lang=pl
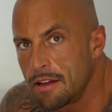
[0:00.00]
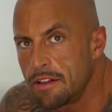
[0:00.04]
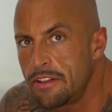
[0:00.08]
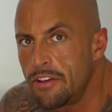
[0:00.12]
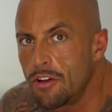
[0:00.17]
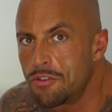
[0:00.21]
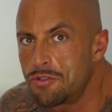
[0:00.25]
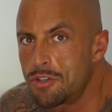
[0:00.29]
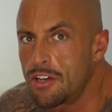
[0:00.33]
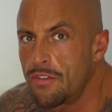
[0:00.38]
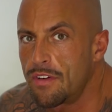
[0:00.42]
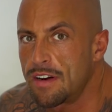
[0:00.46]

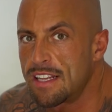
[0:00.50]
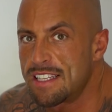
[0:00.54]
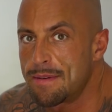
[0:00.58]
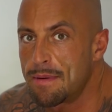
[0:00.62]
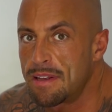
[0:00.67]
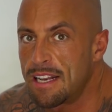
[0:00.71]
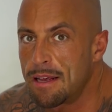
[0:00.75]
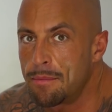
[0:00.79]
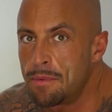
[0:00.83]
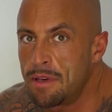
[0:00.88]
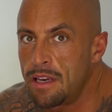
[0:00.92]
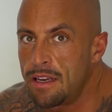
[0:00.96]
Nieoczekiwana
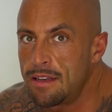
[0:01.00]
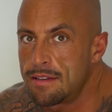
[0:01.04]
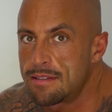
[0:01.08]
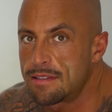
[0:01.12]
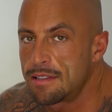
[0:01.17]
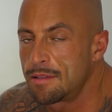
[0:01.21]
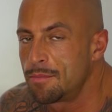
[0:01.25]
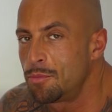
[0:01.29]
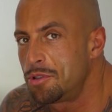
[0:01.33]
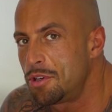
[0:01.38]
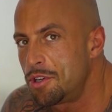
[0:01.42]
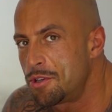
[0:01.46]
zmiana
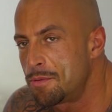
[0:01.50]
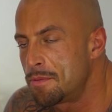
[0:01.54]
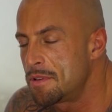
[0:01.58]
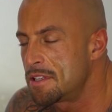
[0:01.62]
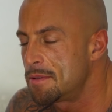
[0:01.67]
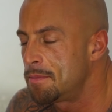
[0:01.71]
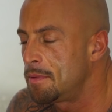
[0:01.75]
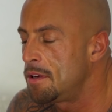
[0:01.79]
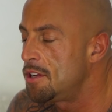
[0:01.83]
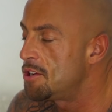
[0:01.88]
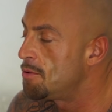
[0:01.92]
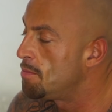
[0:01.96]
miejsc. Musieliśmy
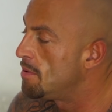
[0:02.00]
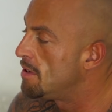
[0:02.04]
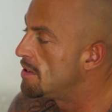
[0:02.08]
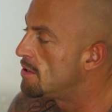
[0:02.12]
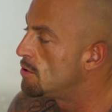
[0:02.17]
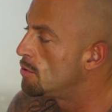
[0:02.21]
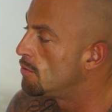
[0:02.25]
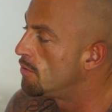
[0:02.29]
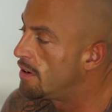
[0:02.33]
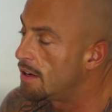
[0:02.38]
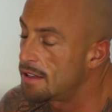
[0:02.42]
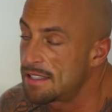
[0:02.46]
zmienić
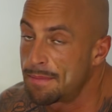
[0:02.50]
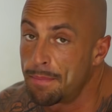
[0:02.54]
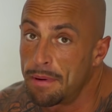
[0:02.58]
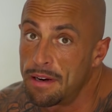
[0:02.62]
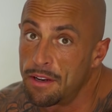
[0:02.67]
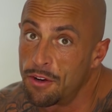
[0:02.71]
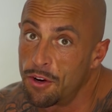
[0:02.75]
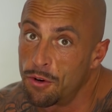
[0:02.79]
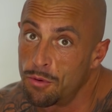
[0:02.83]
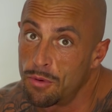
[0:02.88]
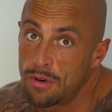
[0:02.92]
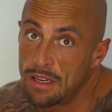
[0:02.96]
miejscówkę z
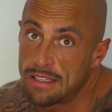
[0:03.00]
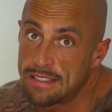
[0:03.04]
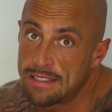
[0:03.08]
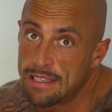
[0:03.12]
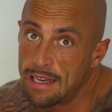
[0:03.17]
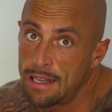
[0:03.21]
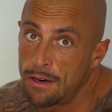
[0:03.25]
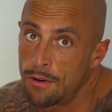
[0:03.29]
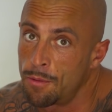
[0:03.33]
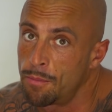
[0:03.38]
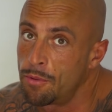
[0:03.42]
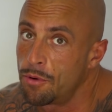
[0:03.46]
balkonu na
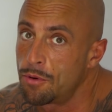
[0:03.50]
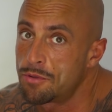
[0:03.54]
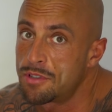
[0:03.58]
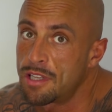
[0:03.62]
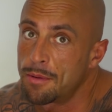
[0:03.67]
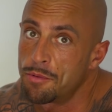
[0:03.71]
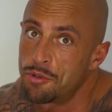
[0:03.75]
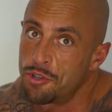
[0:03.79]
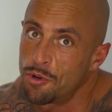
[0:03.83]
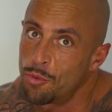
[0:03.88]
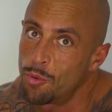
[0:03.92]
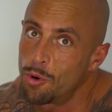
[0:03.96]
salon, bo już
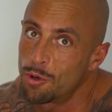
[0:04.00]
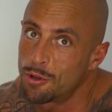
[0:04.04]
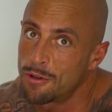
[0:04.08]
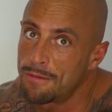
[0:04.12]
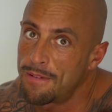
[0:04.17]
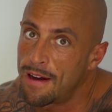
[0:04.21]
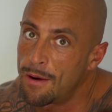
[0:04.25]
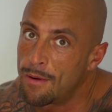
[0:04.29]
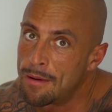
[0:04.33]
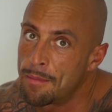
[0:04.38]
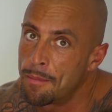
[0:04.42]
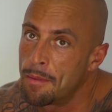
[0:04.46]
tam się
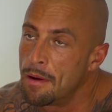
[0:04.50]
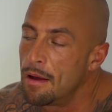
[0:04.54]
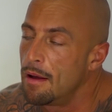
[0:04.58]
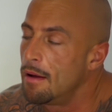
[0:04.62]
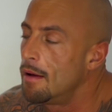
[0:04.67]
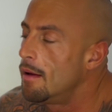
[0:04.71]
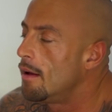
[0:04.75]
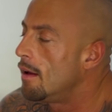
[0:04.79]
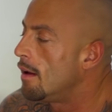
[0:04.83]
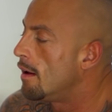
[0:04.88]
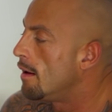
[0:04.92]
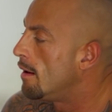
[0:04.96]
ugotowałem,
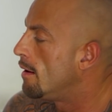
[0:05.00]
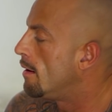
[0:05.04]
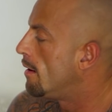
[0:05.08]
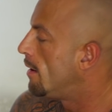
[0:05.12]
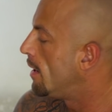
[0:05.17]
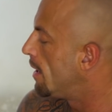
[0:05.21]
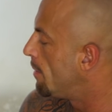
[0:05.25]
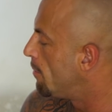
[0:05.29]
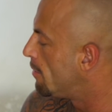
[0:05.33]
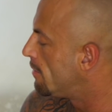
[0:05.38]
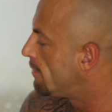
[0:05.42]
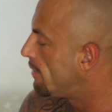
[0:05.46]
e,
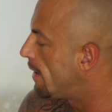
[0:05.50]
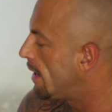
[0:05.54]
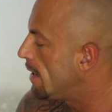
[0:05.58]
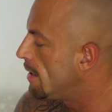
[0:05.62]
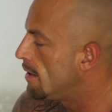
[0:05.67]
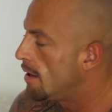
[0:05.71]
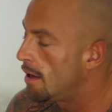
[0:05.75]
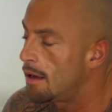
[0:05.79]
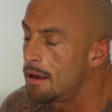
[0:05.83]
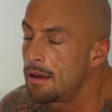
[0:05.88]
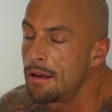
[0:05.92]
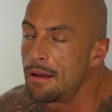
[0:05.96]
ale było
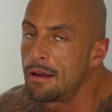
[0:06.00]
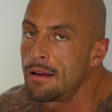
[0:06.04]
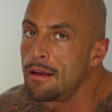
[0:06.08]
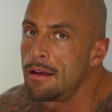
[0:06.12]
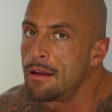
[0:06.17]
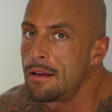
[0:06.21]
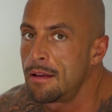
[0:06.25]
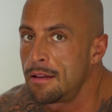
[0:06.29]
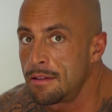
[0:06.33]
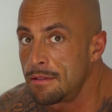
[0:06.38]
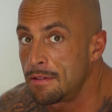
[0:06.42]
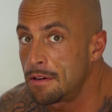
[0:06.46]
fajnie. E,
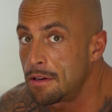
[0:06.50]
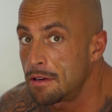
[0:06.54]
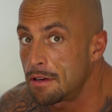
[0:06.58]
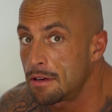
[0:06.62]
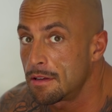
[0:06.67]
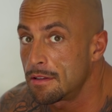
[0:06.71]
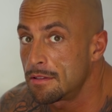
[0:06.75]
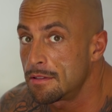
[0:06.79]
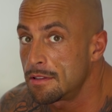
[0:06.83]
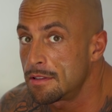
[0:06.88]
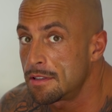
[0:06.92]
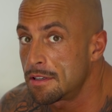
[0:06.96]

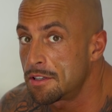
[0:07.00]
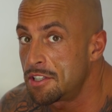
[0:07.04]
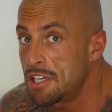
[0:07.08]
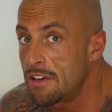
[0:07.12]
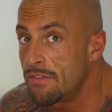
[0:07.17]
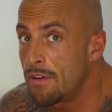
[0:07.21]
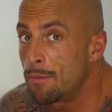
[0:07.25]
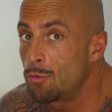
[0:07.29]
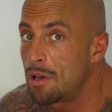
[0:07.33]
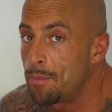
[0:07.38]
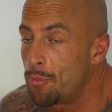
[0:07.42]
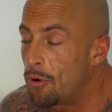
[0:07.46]

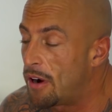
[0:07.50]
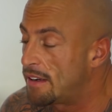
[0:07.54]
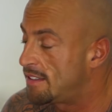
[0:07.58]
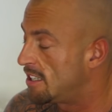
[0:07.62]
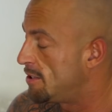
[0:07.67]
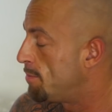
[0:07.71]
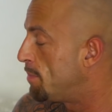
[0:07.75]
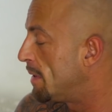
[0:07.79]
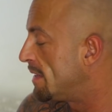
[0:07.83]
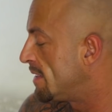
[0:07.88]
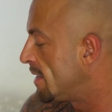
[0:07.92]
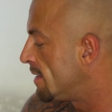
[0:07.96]
chciałem Wam tutaj
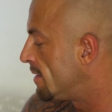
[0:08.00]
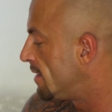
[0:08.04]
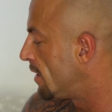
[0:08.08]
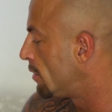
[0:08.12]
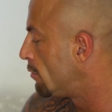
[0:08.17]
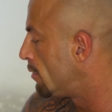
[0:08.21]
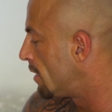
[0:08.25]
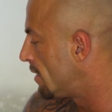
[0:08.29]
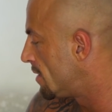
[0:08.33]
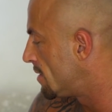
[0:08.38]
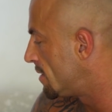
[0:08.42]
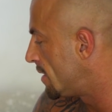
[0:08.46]
pokazać prezenty,
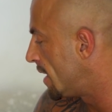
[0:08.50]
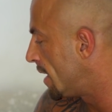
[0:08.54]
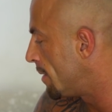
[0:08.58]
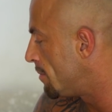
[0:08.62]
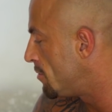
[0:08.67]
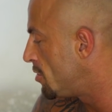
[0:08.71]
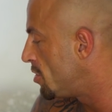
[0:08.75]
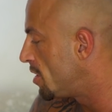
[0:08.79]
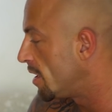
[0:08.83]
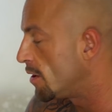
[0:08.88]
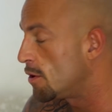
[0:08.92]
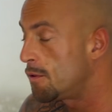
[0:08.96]
które
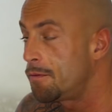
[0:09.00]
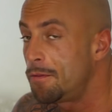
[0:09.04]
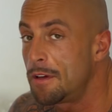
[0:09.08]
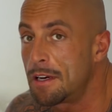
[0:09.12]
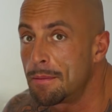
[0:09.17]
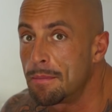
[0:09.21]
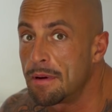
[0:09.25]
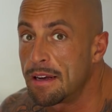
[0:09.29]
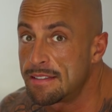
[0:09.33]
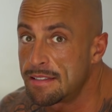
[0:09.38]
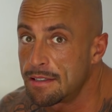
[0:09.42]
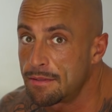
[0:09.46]
dostałem dzisiaj od
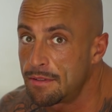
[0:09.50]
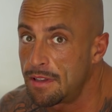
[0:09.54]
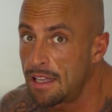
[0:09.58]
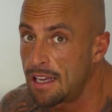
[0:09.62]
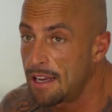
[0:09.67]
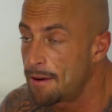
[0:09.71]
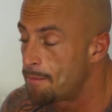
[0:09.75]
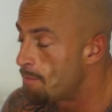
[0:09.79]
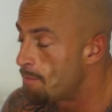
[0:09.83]
firmy SFD.